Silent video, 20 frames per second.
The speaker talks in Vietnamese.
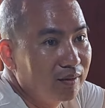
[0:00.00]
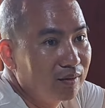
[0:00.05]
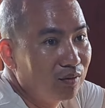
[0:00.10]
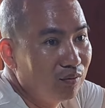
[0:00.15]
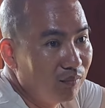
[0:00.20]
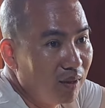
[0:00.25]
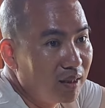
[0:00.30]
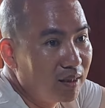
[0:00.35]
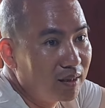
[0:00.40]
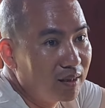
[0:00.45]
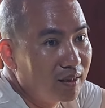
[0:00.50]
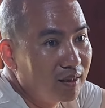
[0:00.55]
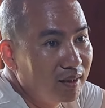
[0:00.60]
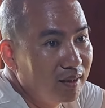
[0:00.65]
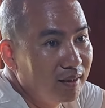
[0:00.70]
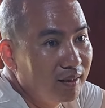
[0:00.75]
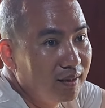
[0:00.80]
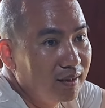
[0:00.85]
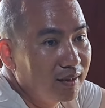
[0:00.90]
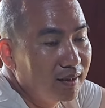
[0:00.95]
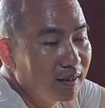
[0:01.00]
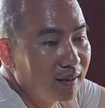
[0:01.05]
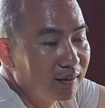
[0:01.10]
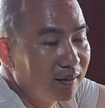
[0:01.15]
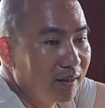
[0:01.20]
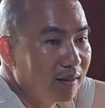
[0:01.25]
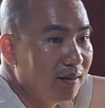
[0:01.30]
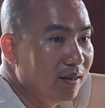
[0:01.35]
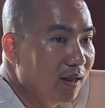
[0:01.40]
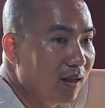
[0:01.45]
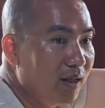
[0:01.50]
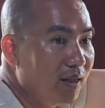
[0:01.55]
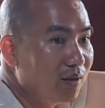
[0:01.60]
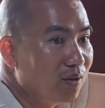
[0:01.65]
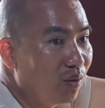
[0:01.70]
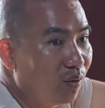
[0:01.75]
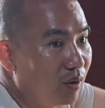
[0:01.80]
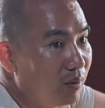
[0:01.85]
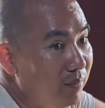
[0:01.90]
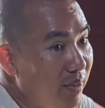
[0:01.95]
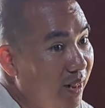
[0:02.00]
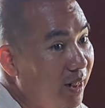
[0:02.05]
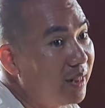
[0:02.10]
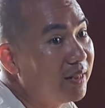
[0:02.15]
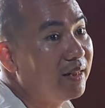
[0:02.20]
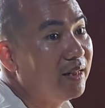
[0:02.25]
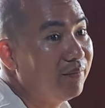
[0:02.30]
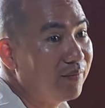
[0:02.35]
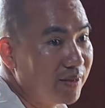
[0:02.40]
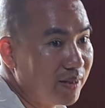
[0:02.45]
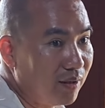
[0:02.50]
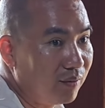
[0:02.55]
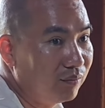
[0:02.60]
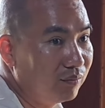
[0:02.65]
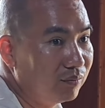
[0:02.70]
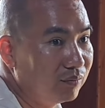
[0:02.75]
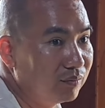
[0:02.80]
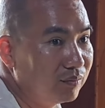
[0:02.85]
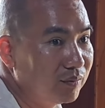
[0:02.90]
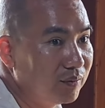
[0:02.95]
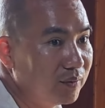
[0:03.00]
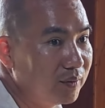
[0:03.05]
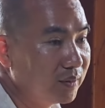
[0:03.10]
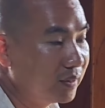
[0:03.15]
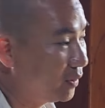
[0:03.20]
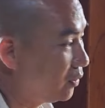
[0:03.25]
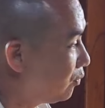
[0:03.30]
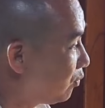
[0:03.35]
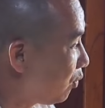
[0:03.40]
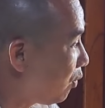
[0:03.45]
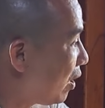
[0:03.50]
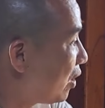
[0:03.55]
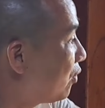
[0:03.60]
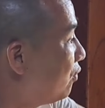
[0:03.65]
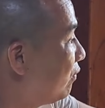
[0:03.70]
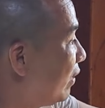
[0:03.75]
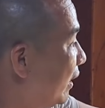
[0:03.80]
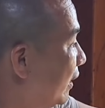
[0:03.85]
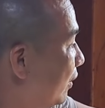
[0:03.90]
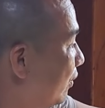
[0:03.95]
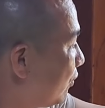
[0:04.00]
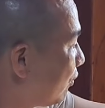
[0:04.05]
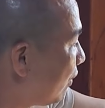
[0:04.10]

cũng mất yeah. Dạ. đưa lên chôn đến 12 giờ đêm mới xong yeah. Dạ. hôm qua cũng vậy hôm